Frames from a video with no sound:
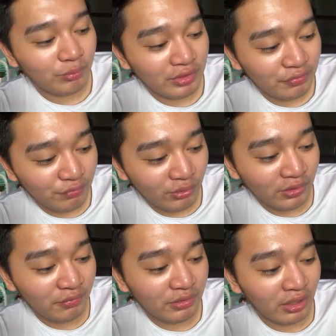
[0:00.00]
With
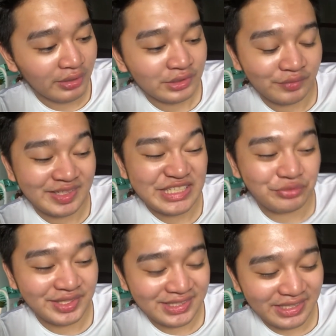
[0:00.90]
full knowledge of
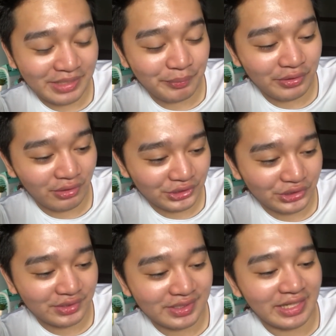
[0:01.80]
these risks and
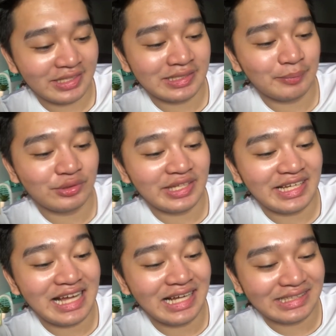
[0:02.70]
precautions, I accept to
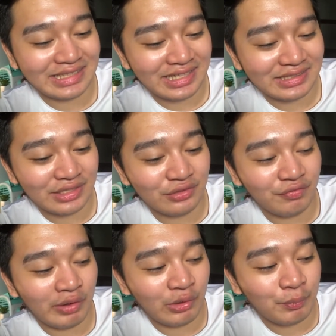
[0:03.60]
take Acnetrex and to
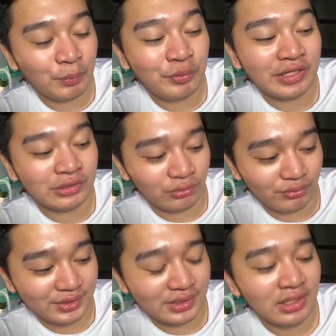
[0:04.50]
follow appropriate
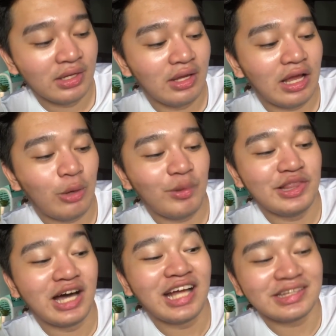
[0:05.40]
rules. I will
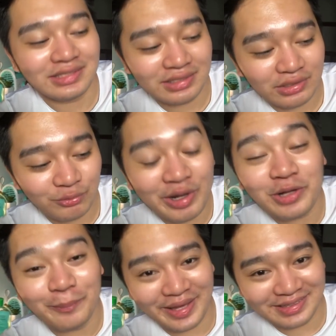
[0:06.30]
not
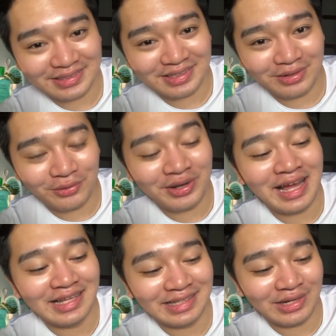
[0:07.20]
recommend or
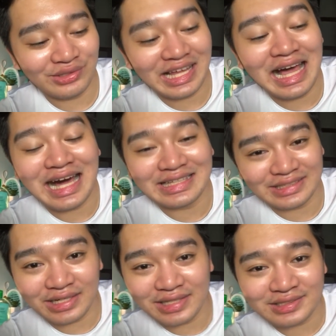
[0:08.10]
hand out
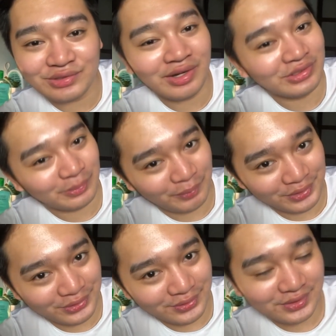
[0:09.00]
Acnetrex to other
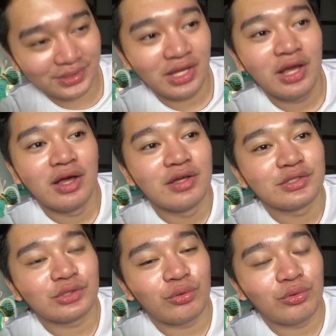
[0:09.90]
persons.
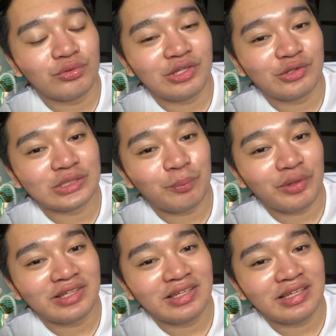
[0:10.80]
So, di ko siya
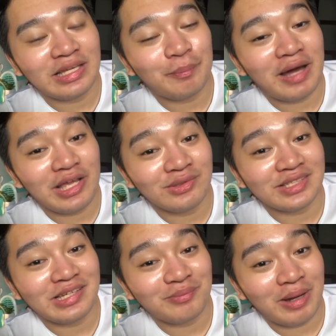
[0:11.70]
pwedeng ipayo
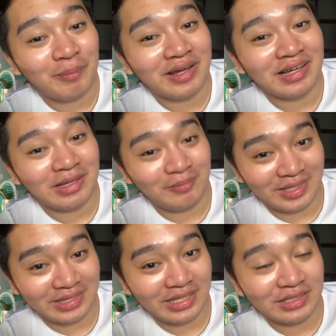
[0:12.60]
sa iba para
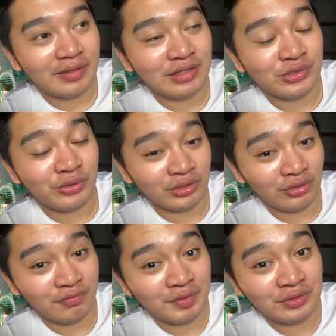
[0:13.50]
gamitin. At so,
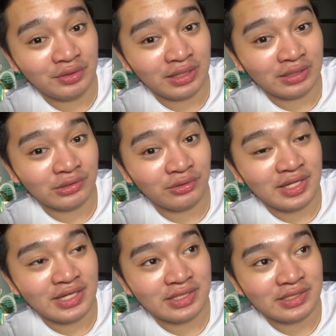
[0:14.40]
itong video lang na to
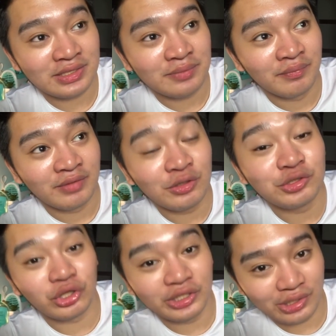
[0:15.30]
is yung
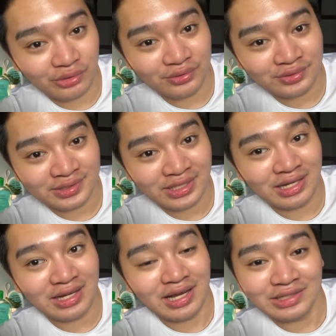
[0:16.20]
journey ko
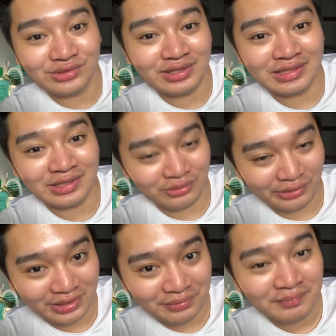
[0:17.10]
sa
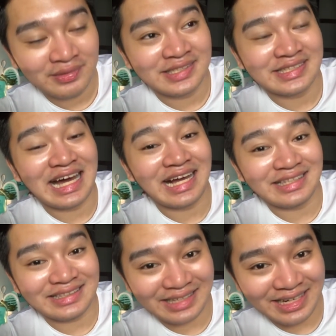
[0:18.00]
isotretinoin, sa
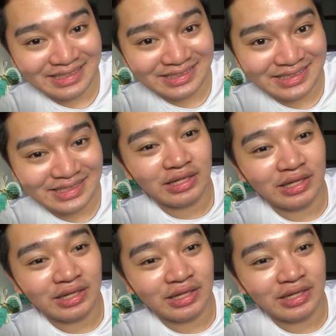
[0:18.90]
acne trex.